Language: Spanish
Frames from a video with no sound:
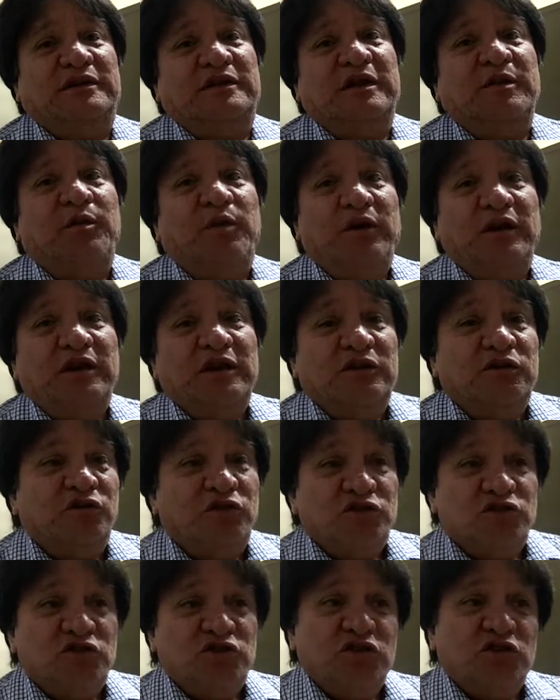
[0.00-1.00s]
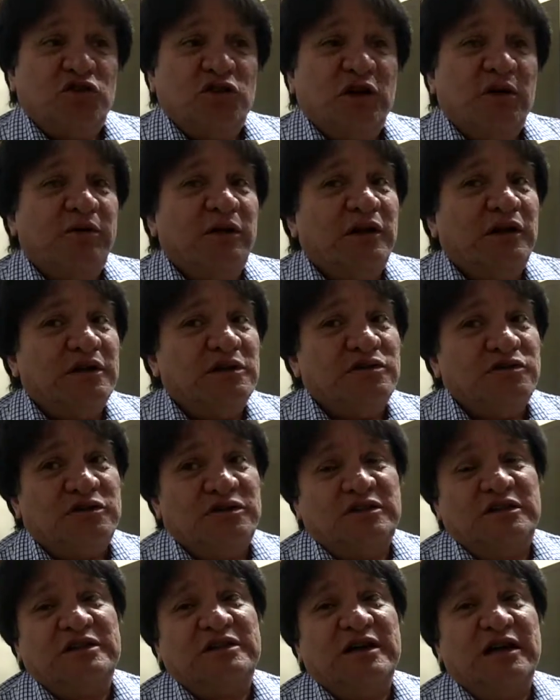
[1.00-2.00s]
después de todos esos chicos que vienen,
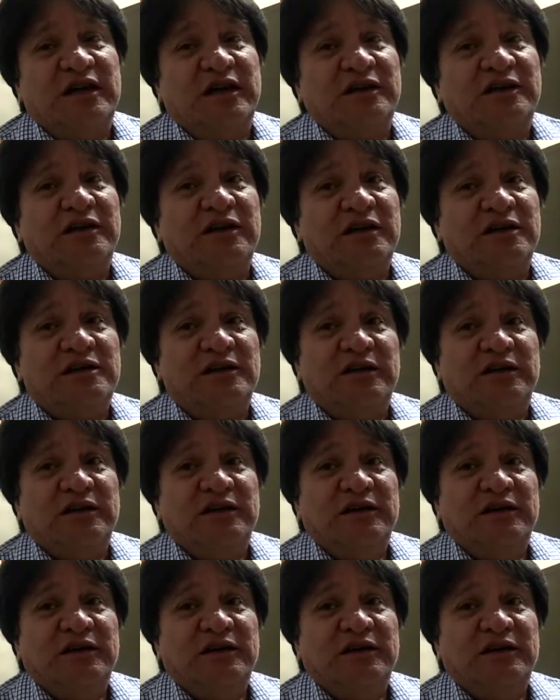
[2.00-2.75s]
se sacan tres